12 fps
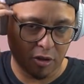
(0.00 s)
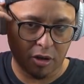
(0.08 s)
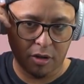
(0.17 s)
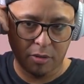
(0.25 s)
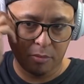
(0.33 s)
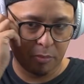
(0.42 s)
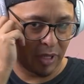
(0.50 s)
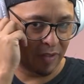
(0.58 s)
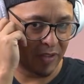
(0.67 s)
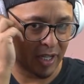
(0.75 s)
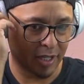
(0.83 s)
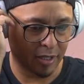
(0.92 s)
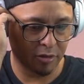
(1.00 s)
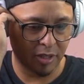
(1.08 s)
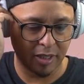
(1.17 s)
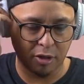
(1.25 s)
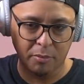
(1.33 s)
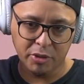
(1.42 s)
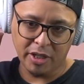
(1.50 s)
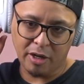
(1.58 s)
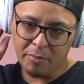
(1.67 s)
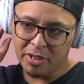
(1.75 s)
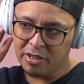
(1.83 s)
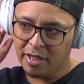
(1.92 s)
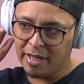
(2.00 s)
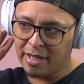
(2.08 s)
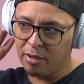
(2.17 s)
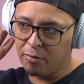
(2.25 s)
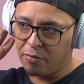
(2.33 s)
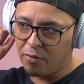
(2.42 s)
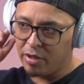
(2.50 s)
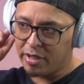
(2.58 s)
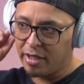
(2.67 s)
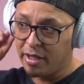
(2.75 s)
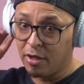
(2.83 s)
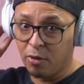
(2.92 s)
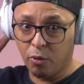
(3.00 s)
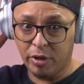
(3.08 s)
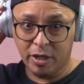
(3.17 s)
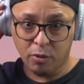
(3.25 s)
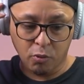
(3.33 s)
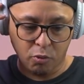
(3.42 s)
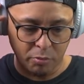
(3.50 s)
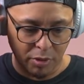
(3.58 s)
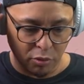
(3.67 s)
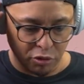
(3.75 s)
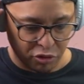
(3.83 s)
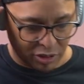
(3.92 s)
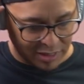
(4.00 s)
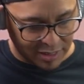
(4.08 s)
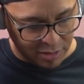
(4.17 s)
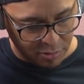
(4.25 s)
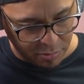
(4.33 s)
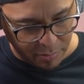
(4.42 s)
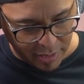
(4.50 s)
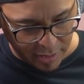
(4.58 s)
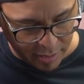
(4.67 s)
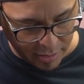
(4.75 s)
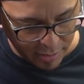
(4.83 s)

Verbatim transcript: Ó? Porque fica dedão, mas geralmente é aqui o fone. Ou ele ligou com o bagulho sozinho, pera aí.